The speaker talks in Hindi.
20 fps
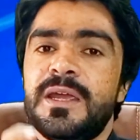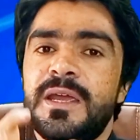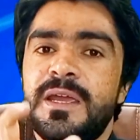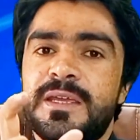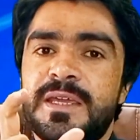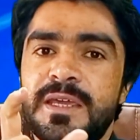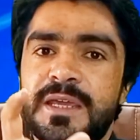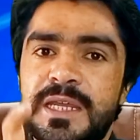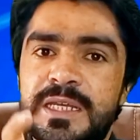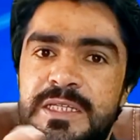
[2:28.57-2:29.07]

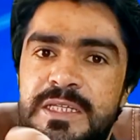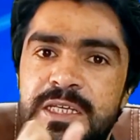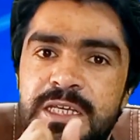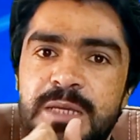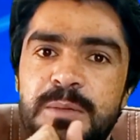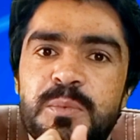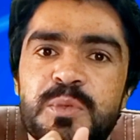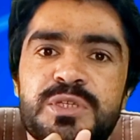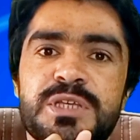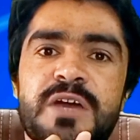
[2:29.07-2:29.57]
एक ही किश्ती
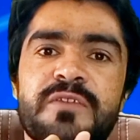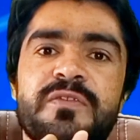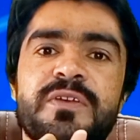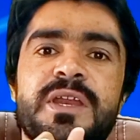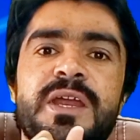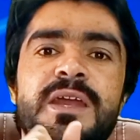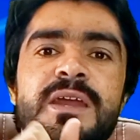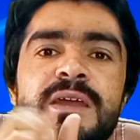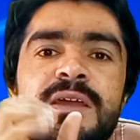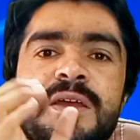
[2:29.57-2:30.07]
के
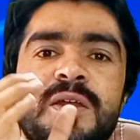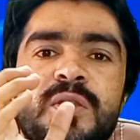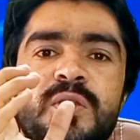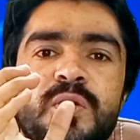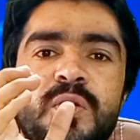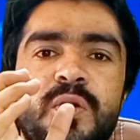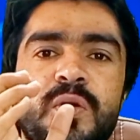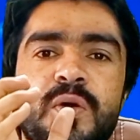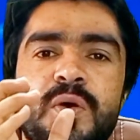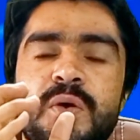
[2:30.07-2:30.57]
मुसाफिर है
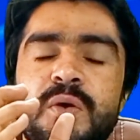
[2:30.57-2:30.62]
तो